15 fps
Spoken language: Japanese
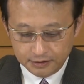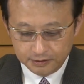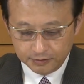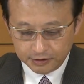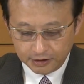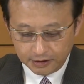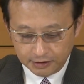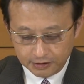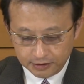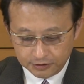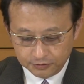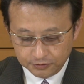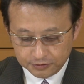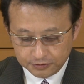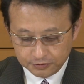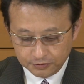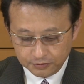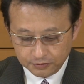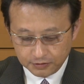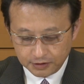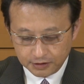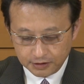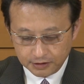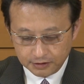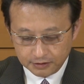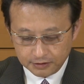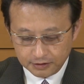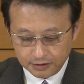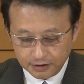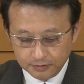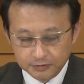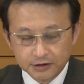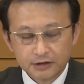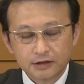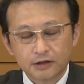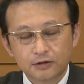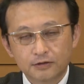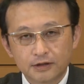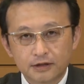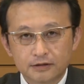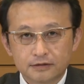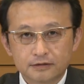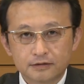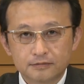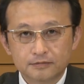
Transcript: 今高原教授の方からアメリカは